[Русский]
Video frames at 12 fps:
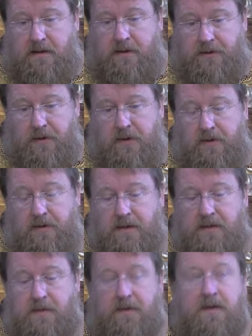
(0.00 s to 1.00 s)
которые у
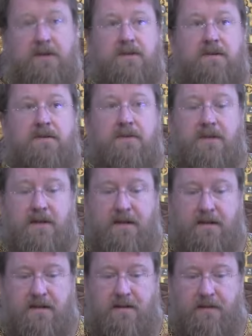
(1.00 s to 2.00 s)
нас бывают
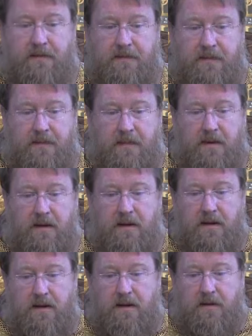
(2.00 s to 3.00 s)
случаются.
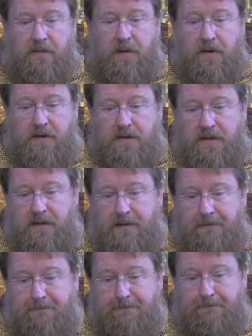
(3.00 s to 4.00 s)

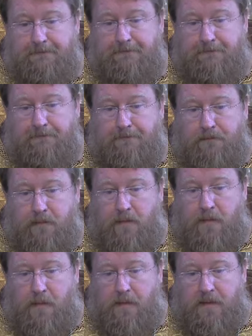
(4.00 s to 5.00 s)
Просто
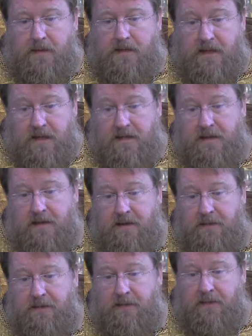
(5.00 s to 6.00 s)

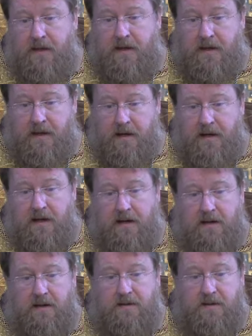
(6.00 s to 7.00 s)
часто и
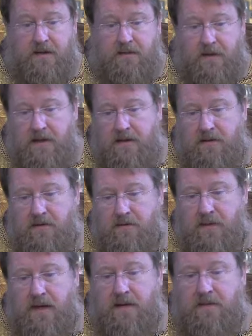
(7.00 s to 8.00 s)
я, и все мы не
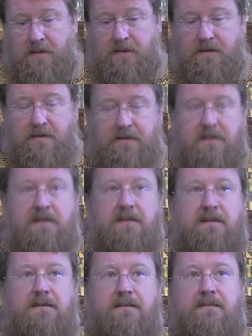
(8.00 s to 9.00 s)
умеем этого
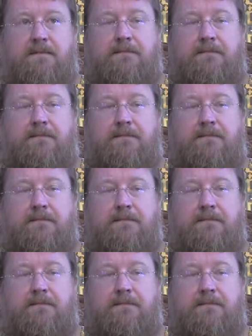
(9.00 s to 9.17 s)
видеть.